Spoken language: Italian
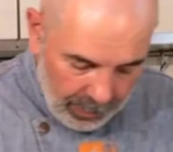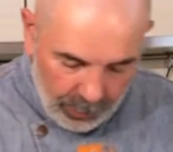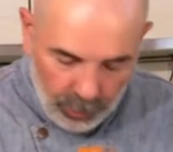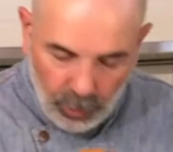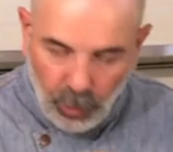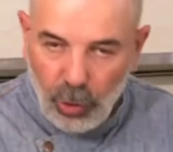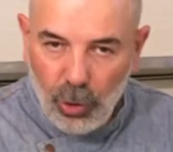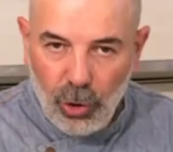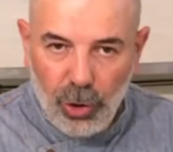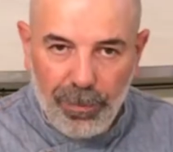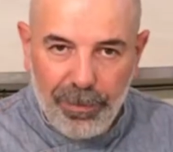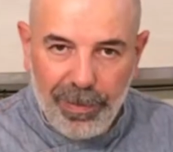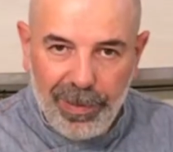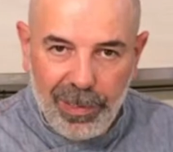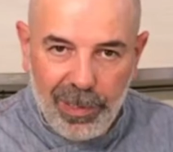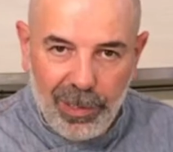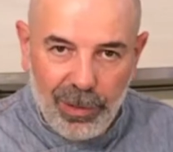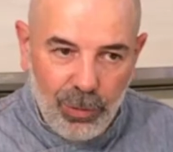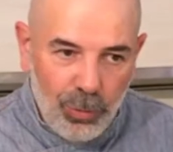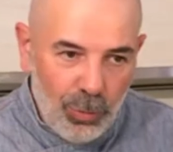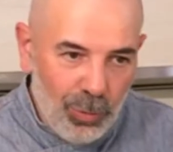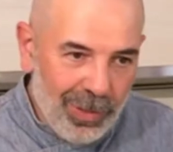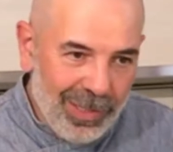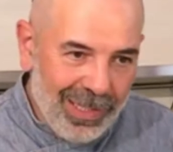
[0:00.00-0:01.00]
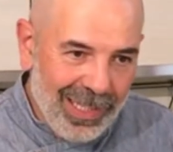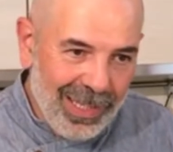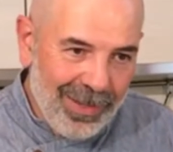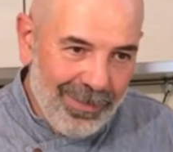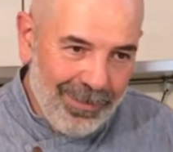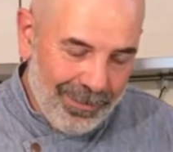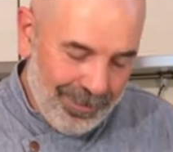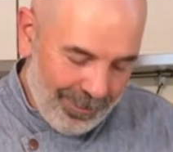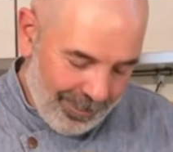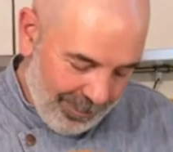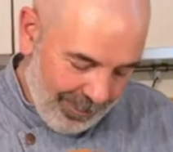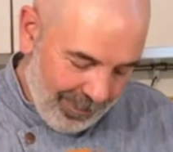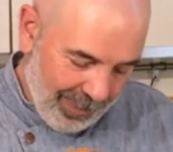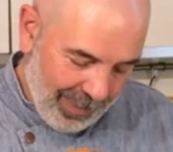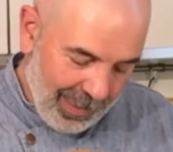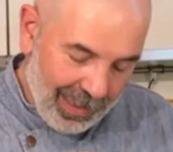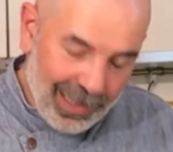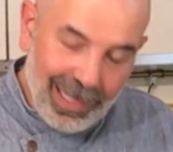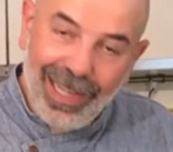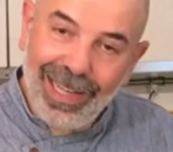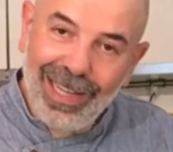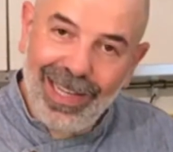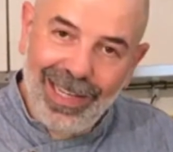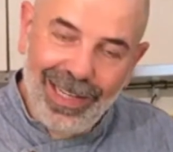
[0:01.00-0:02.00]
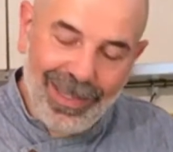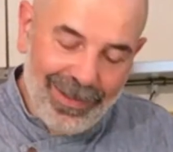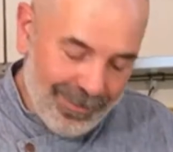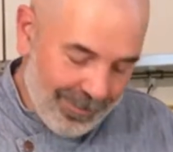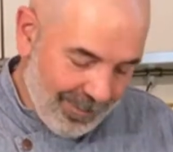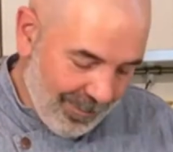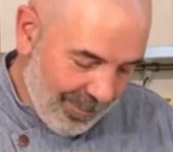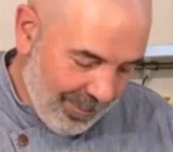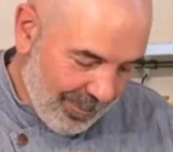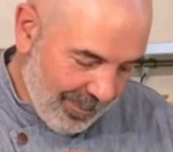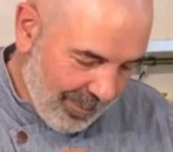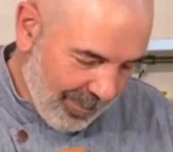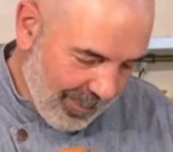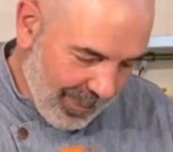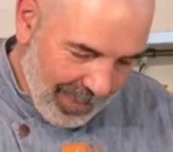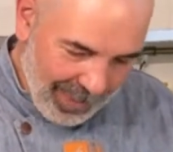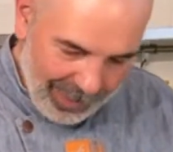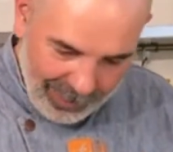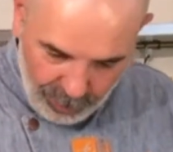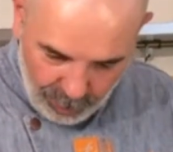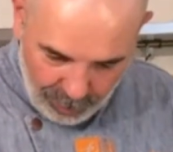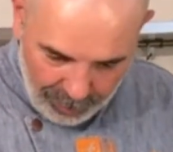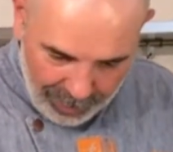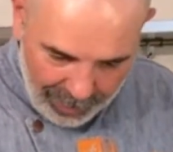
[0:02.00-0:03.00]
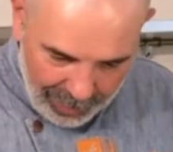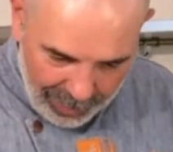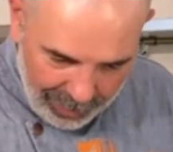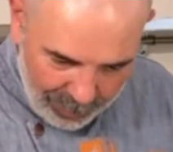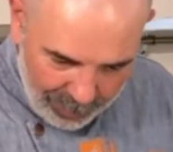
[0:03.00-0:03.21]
Non le ho riempite tutte, le, ehm, è solo per